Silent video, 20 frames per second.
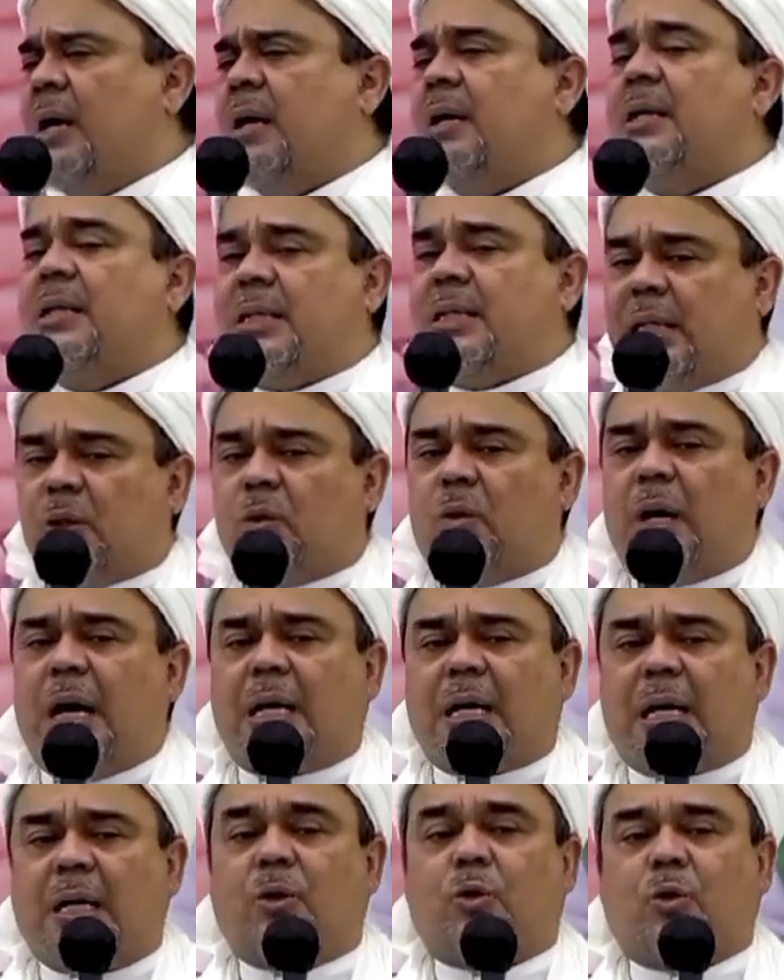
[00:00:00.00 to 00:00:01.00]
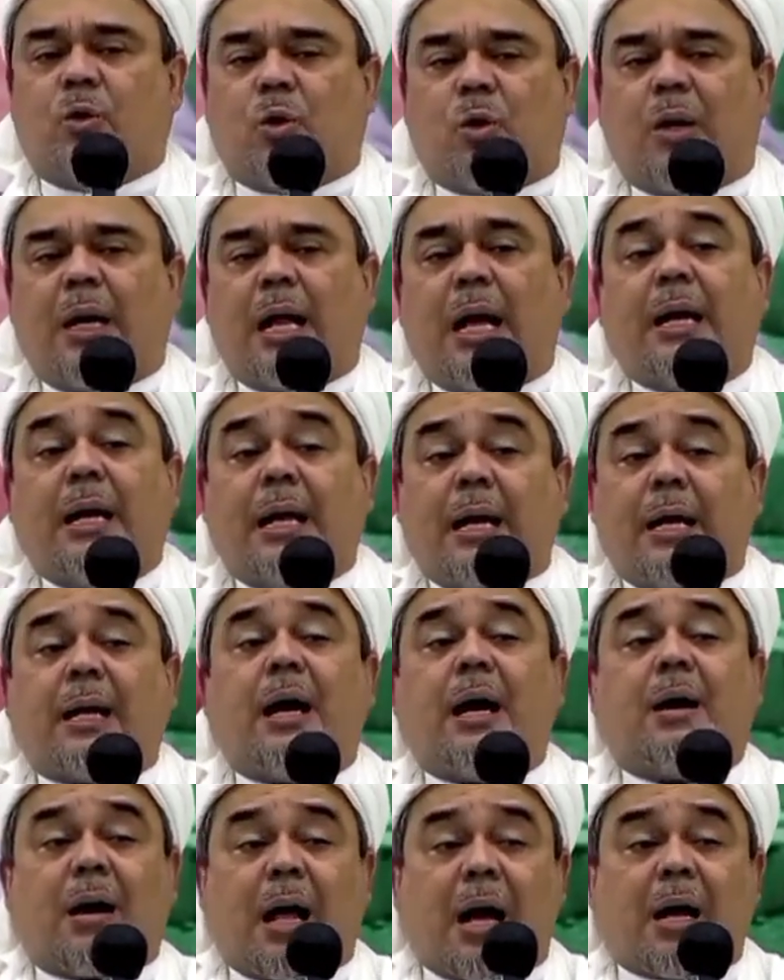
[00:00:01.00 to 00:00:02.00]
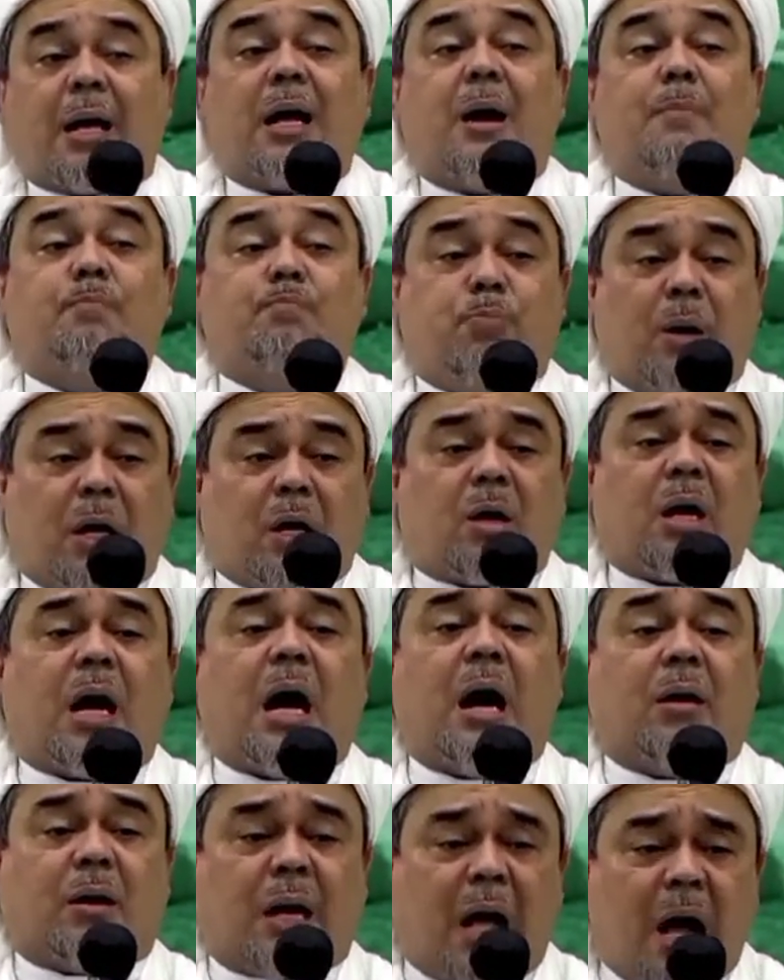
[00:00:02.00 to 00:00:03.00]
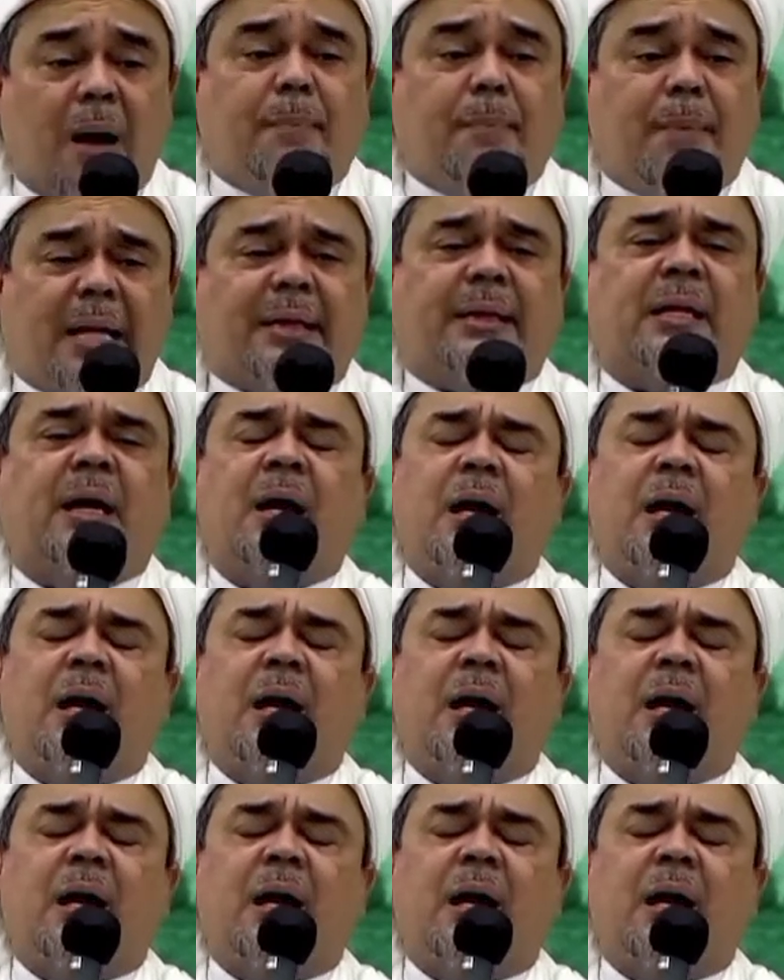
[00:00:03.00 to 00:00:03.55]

di situ akan turun aneka ragam berkah rahmat